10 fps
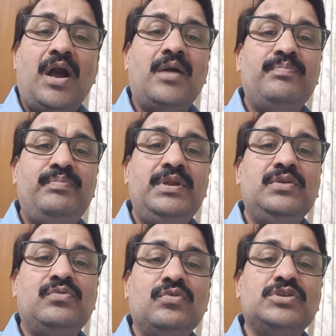आप
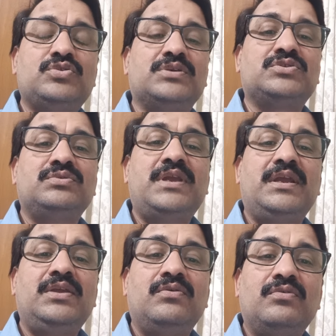बिल्कुल स्वस्थ हो
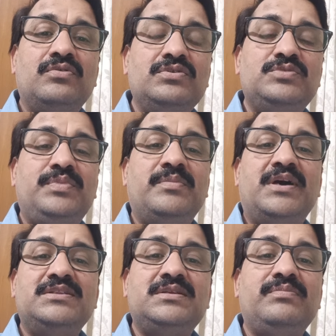जाएंगे और इस
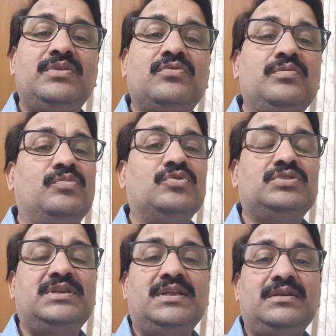बीमारी से बिल्कुल
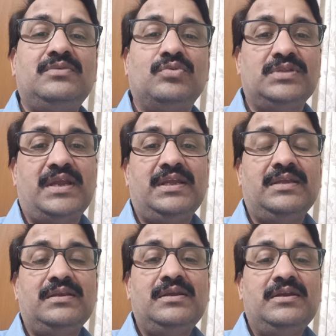मुक्त हो जाएंगे
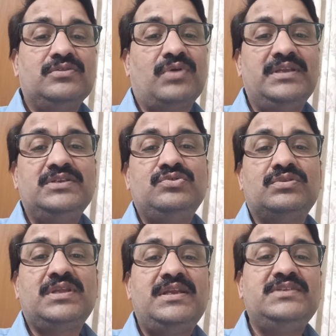तो आइए
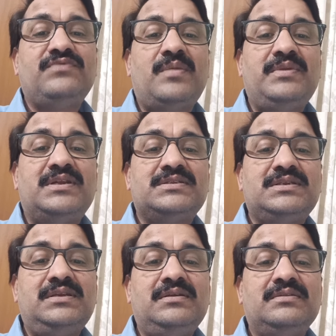जुड़ते हैं इस वेबिनार
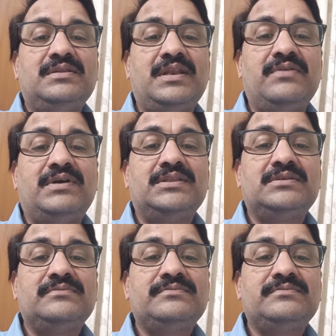से धन्यवाद